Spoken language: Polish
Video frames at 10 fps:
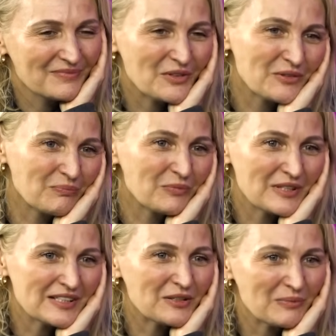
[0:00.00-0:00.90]
no,
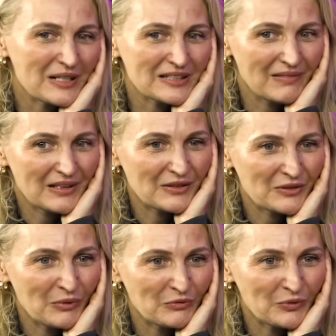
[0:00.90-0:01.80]
jesteśmy razem
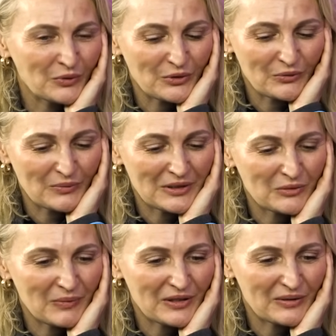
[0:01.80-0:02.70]
dlatego z moją wytwórnią i
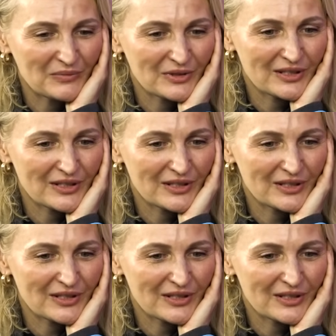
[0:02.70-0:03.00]
managementem,